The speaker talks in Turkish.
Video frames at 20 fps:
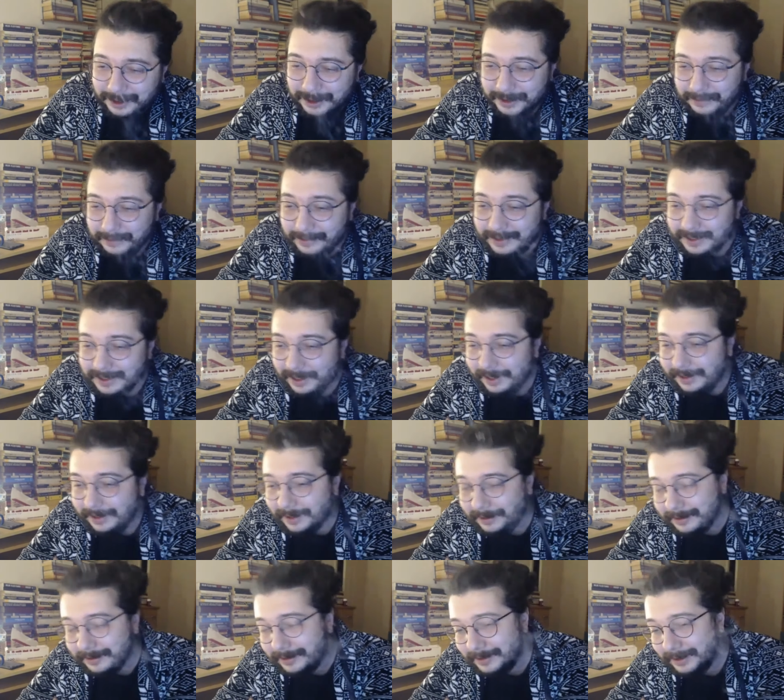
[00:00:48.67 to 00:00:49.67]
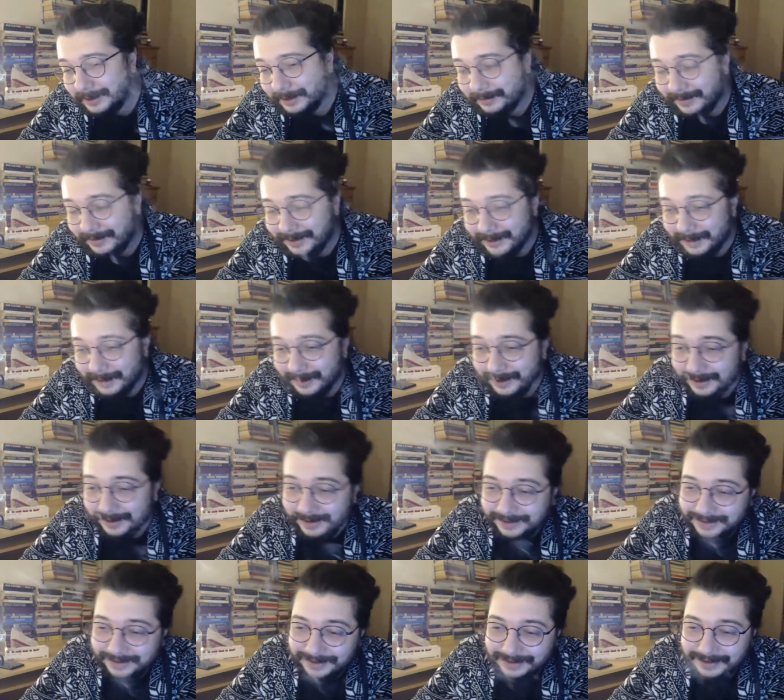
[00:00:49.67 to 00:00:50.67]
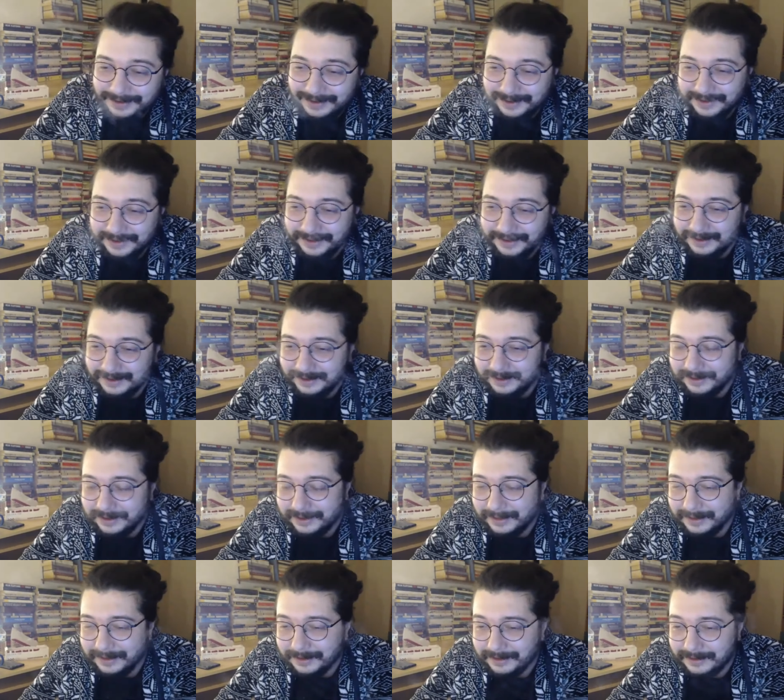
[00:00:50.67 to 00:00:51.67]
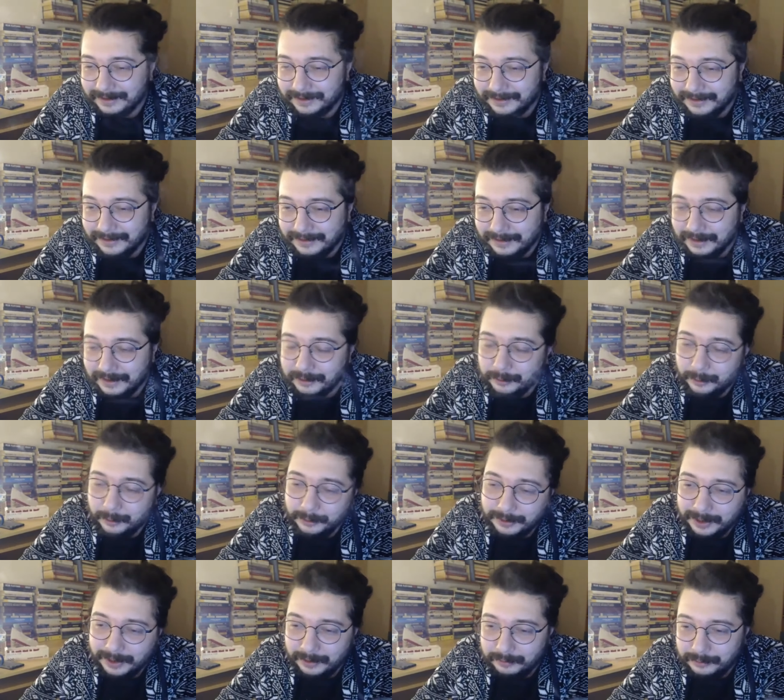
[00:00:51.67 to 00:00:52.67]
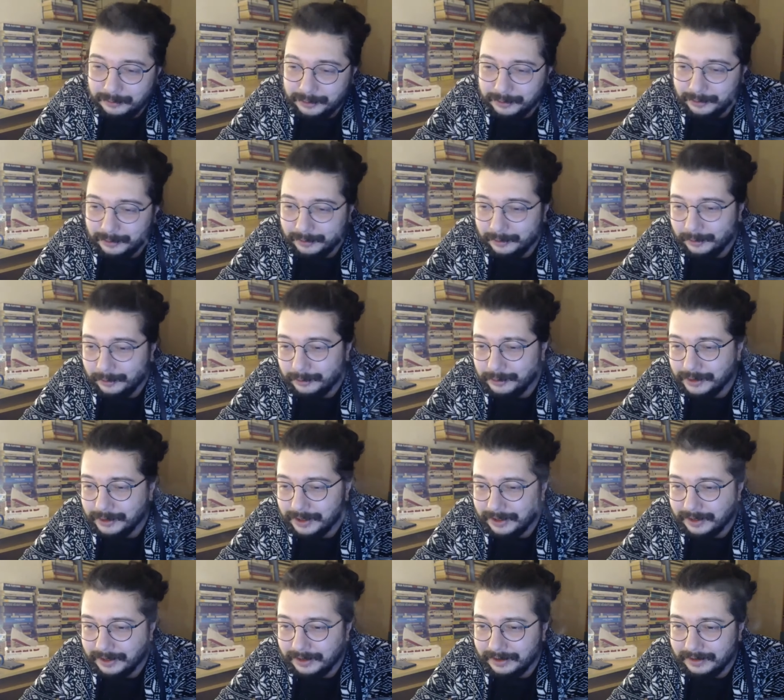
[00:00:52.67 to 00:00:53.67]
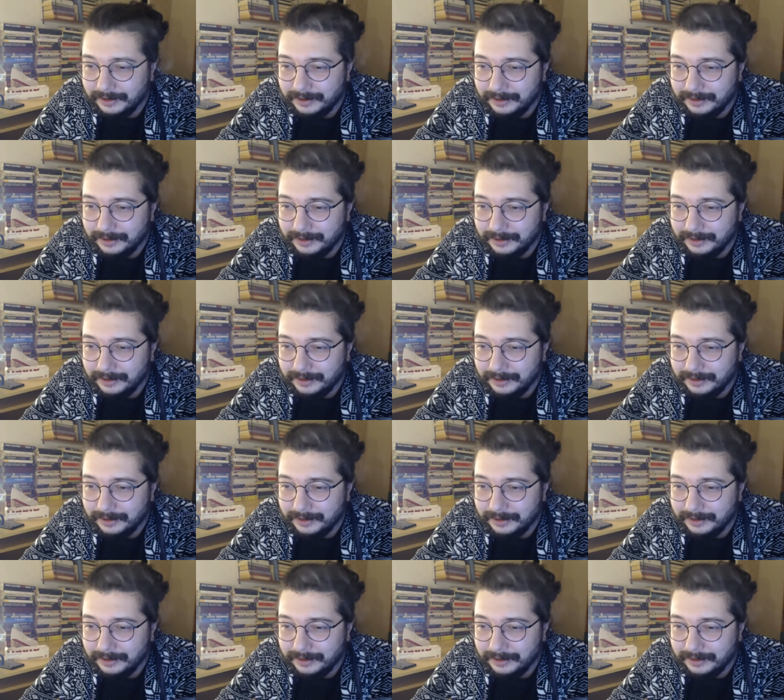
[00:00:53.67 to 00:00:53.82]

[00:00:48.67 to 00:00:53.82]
Kırmızı en eskisi mesela. Sarı ondan bir son önce.